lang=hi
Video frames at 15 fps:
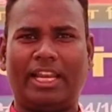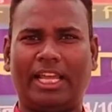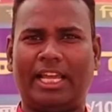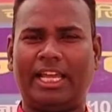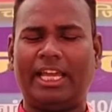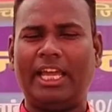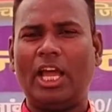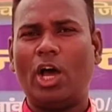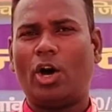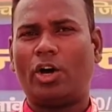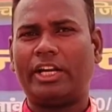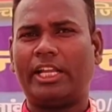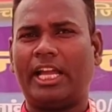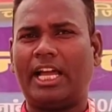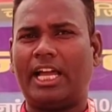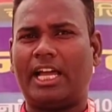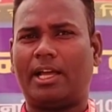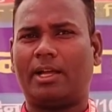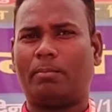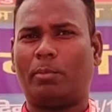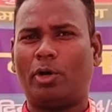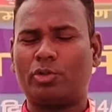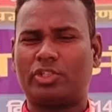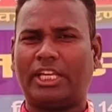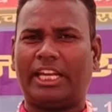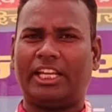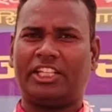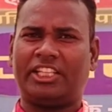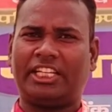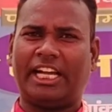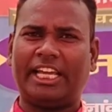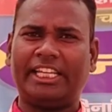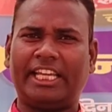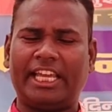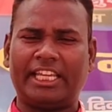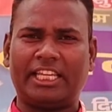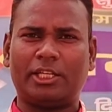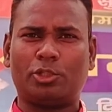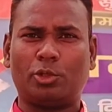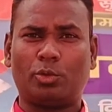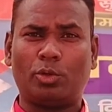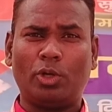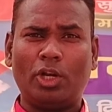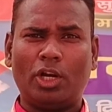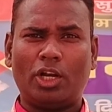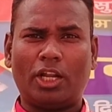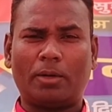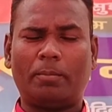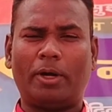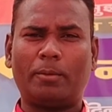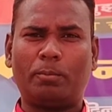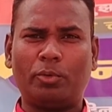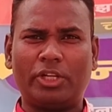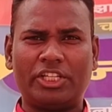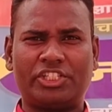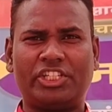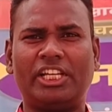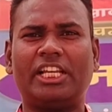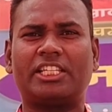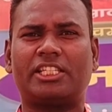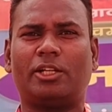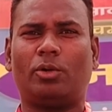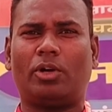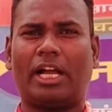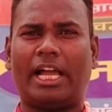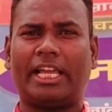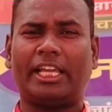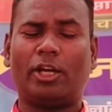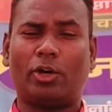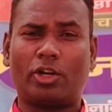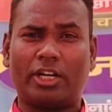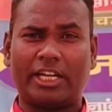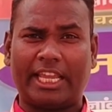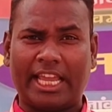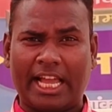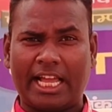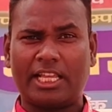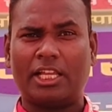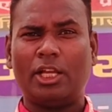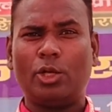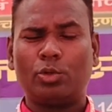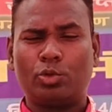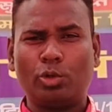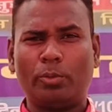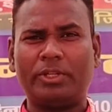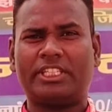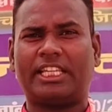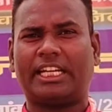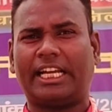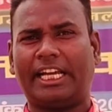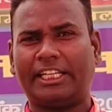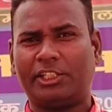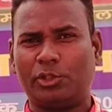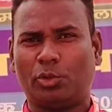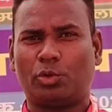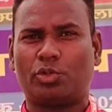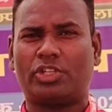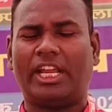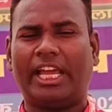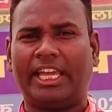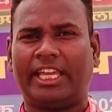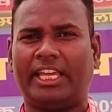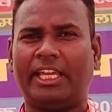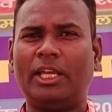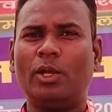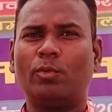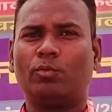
वाला है और यहाँ बहुत सारे अधिकारी आएंगे जो लगभग पूरे ज़िले से लोग आएंगे और यहाँ जो भी सरकार की योजनाएं हैं